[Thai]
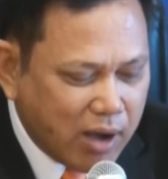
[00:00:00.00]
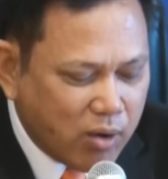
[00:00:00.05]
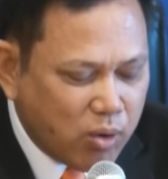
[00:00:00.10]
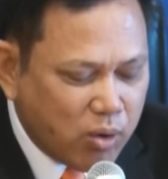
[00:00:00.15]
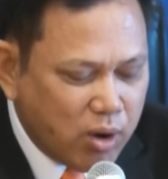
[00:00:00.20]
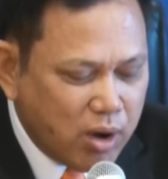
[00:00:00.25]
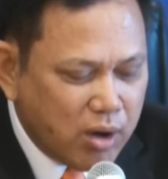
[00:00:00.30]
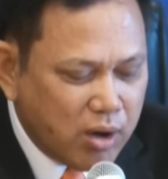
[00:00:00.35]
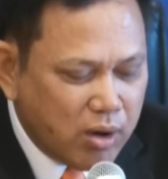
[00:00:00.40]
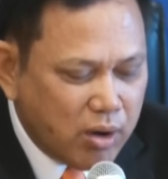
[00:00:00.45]

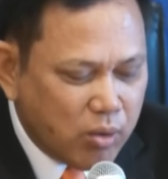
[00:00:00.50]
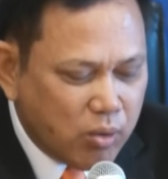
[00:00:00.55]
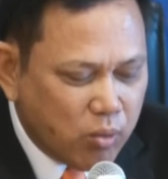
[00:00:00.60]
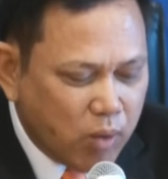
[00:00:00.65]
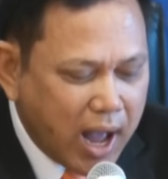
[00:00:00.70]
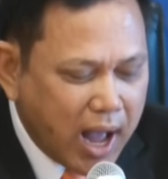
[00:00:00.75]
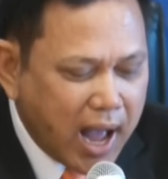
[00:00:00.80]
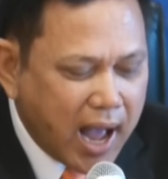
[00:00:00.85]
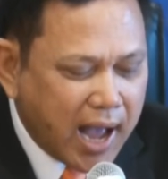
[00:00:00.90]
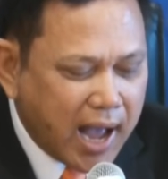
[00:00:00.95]
2559
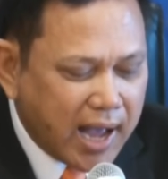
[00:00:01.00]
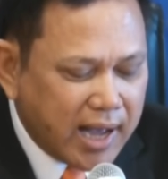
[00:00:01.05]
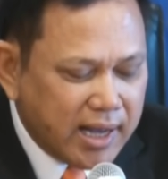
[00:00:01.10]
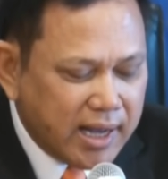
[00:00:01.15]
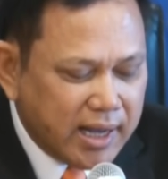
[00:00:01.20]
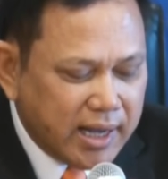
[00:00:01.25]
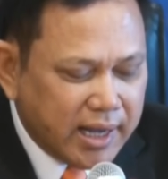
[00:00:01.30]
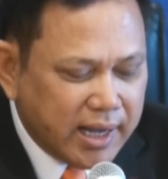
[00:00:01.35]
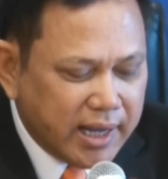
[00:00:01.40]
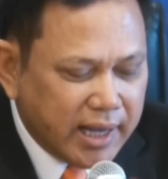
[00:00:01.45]
ว่า
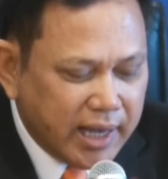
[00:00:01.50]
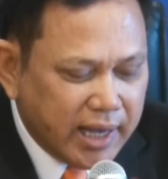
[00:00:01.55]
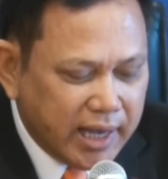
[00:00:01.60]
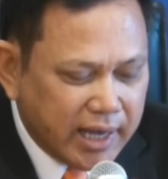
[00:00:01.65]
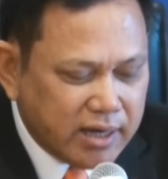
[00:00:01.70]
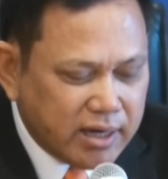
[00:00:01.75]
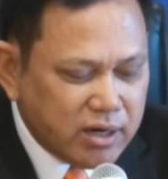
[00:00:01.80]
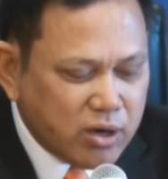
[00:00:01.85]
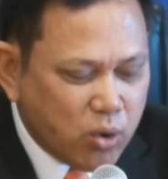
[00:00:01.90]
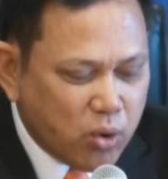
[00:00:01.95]

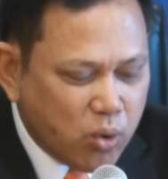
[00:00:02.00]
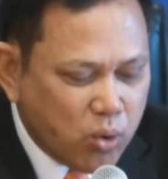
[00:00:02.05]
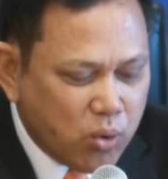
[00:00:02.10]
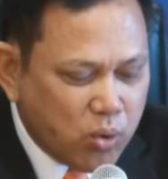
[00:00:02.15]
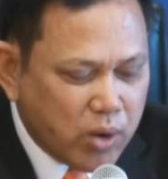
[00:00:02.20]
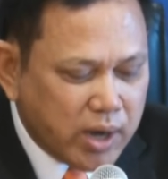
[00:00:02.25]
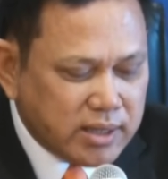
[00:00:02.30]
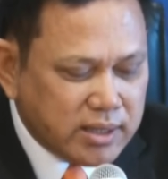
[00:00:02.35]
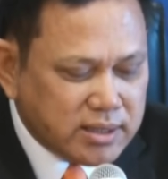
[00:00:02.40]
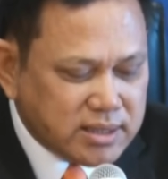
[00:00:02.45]
เห็นค
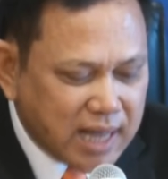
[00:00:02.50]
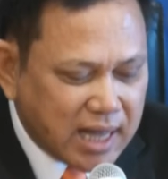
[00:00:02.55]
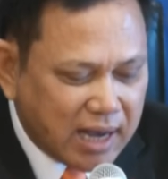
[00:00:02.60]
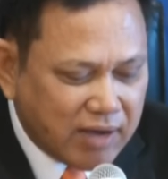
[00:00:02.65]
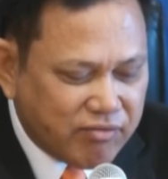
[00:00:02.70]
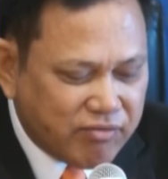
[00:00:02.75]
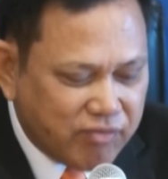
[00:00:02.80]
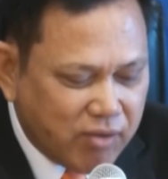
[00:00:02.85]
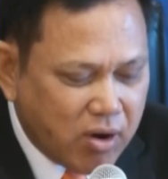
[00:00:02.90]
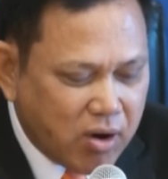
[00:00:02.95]
วรสั่ง
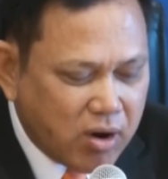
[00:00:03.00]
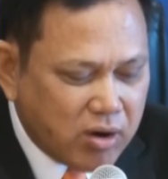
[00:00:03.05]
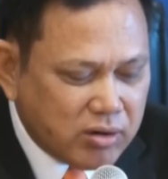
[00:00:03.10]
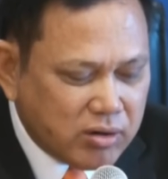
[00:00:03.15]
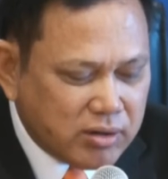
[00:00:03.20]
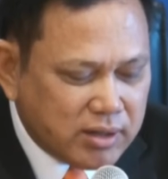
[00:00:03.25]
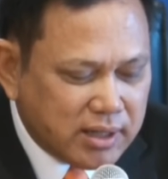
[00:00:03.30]
ฟ้อง